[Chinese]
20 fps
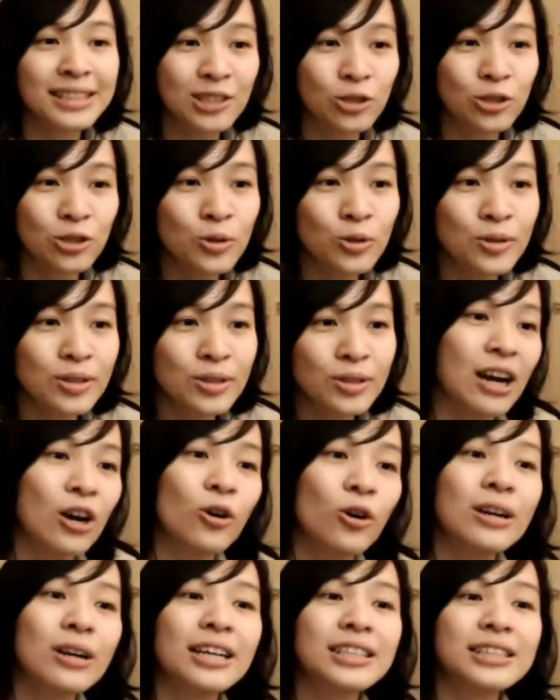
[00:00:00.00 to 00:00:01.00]
资讯，然
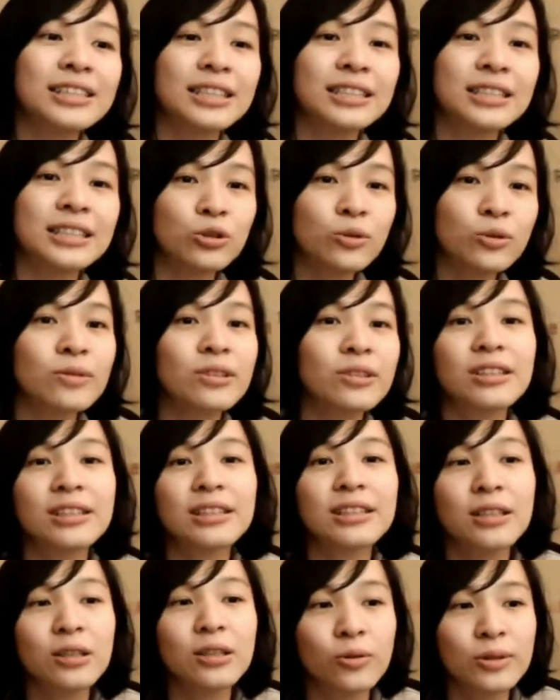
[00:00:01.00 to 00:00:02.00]
后让想行动的
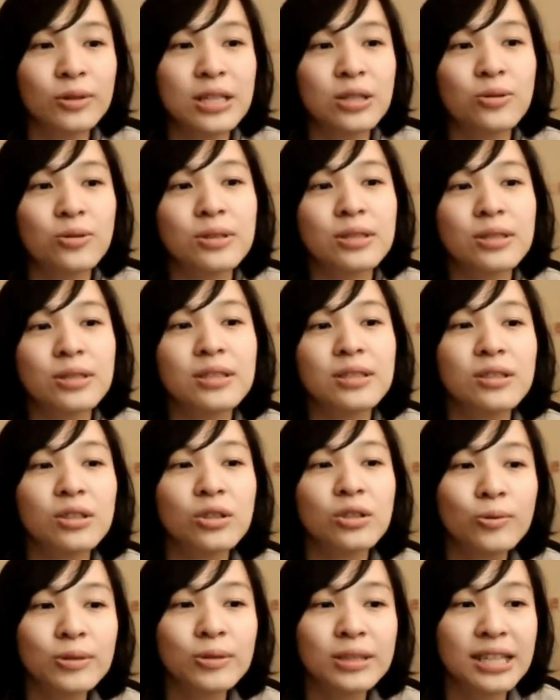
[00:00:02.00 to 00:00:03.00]
人更容易，就
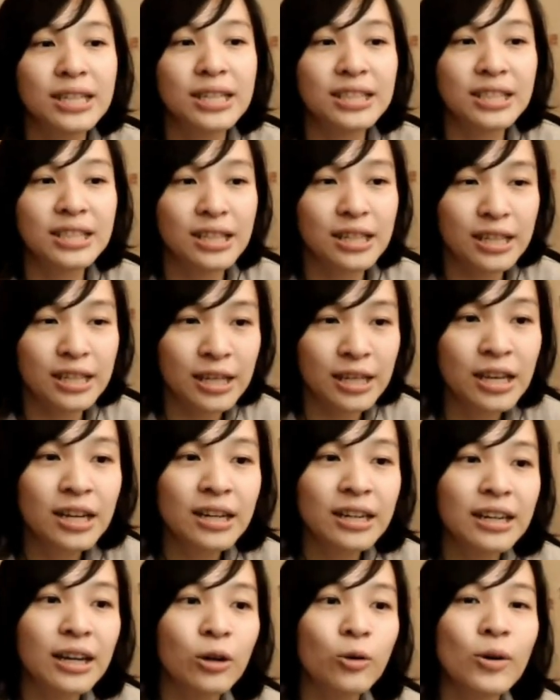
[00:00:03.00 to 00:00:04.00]
是贡献体力，
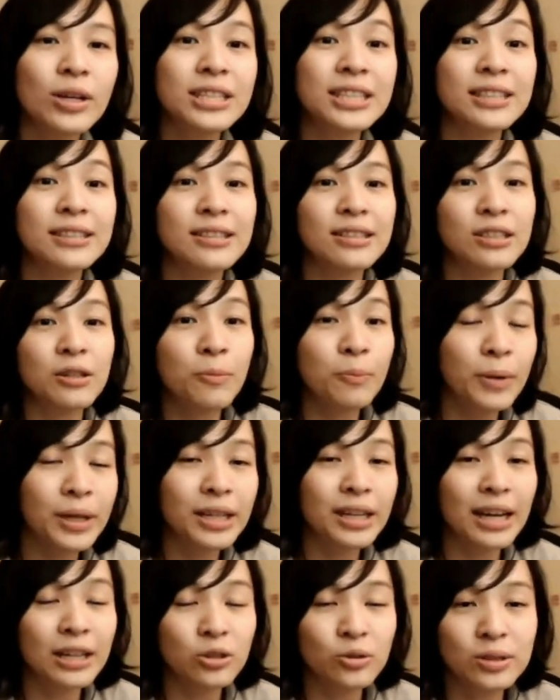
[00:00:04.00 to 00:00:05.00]
让关心的人
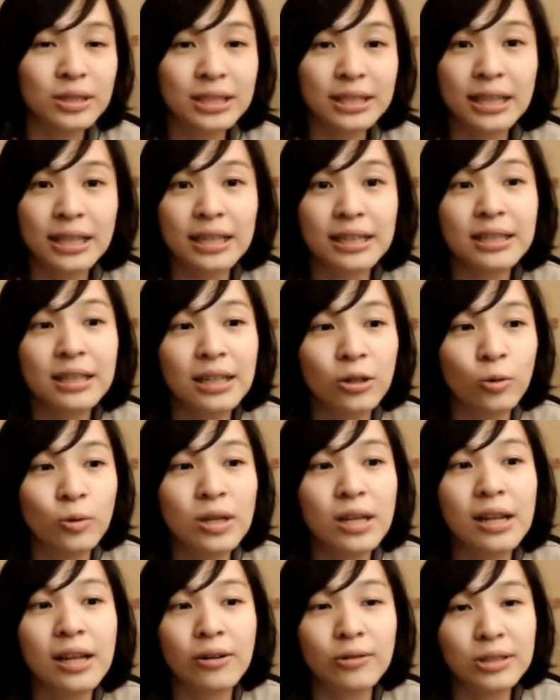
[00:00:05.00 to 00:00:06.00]
们啊，就是可以更
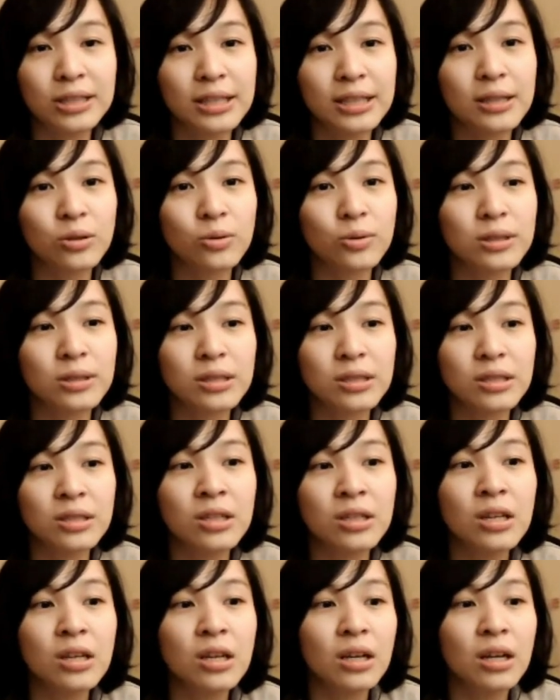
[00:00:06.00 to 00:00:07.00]
容易了解，就
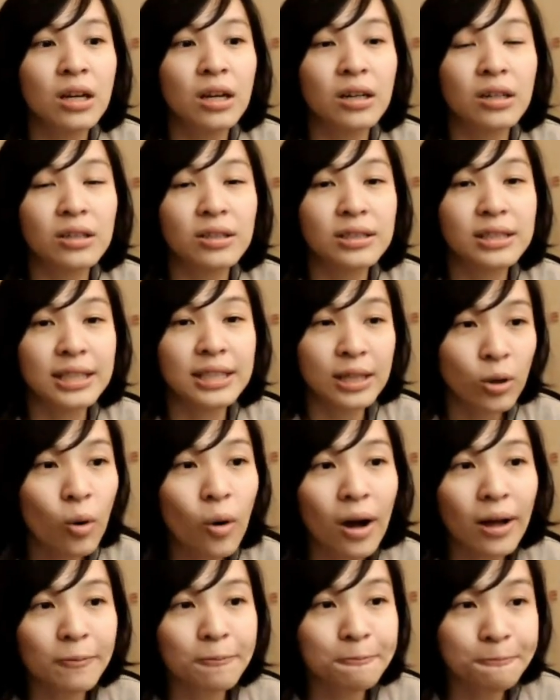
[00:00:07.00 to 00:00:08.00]
是呃情
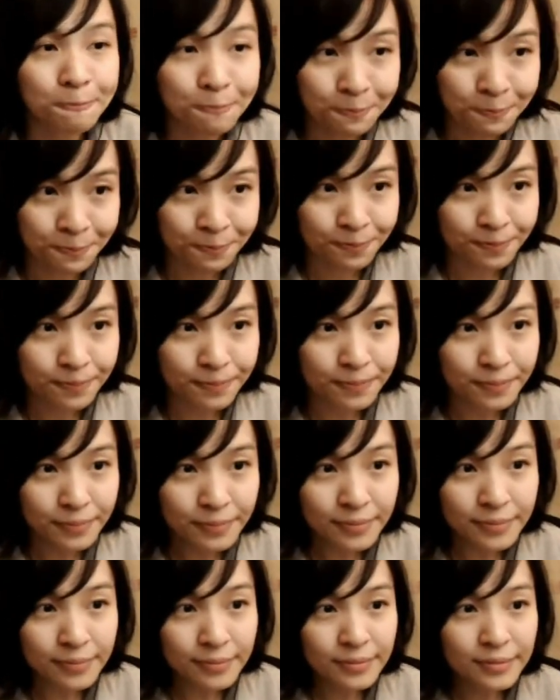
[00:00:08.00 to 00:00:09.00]
况。
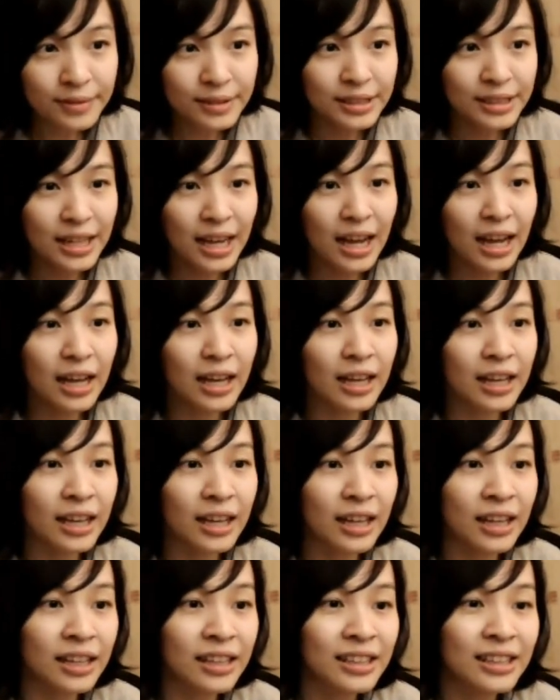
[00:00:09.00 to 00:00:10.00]

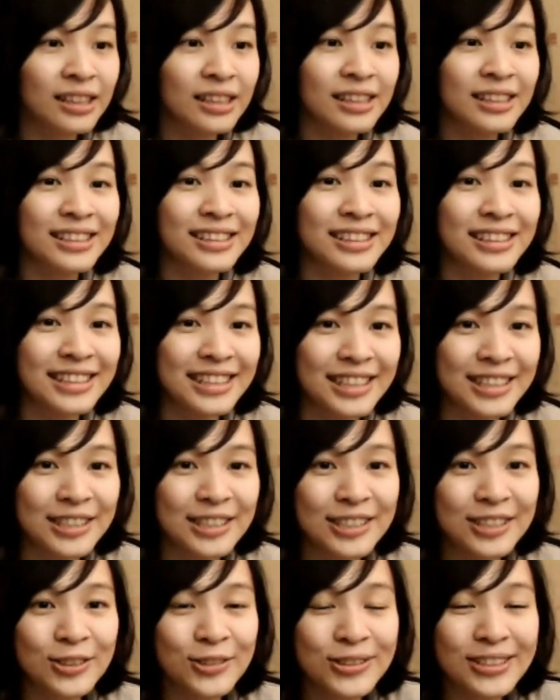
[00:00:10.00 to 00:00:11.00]
那。
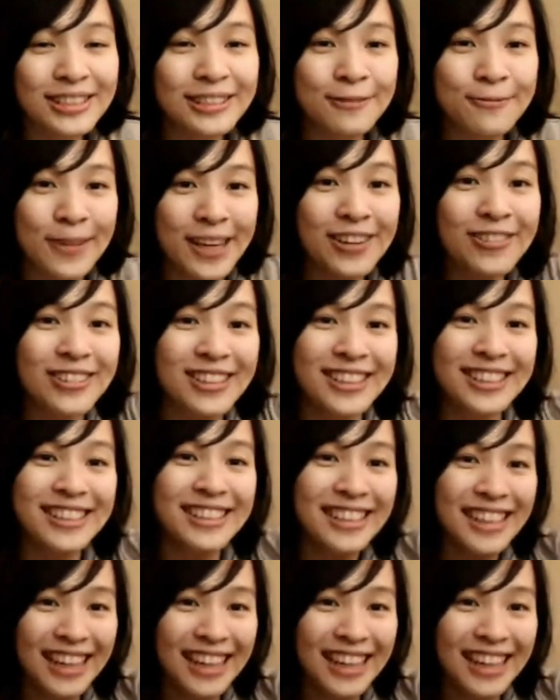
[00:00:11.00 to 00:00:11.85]
你就是没有人，